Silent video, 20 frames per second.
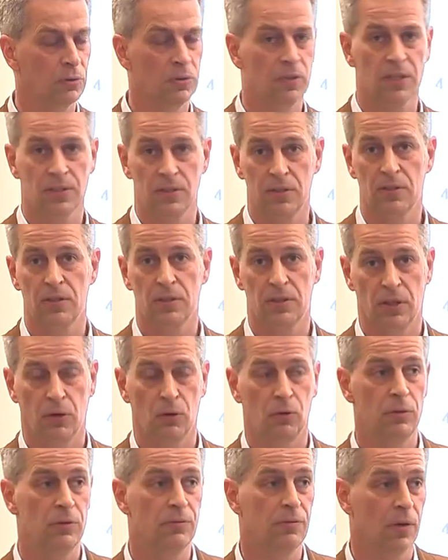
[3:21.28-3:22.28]
Und das ist der
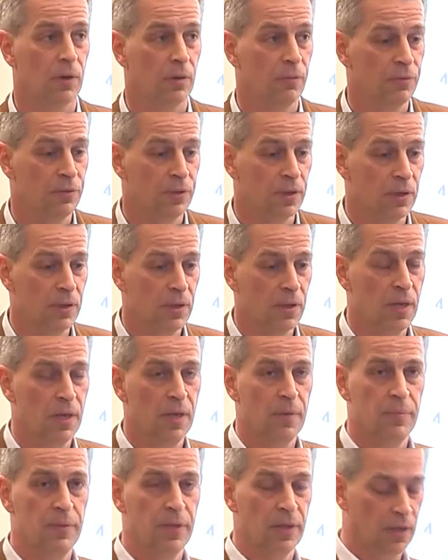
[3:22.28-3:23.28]
Grund, warum wir
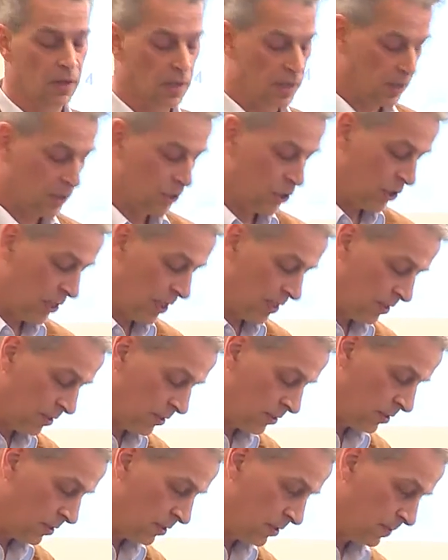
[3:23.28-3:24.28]
mit der Kata gestartet
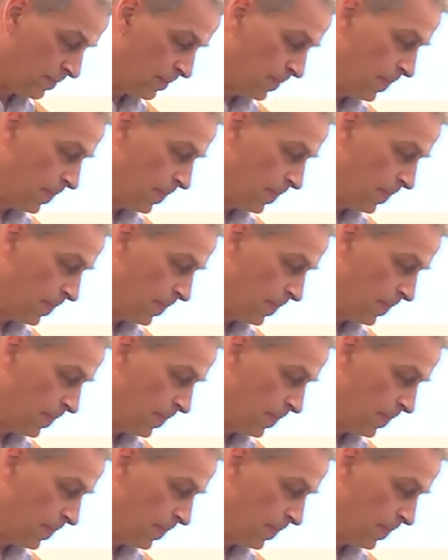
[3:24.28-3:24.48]
sind.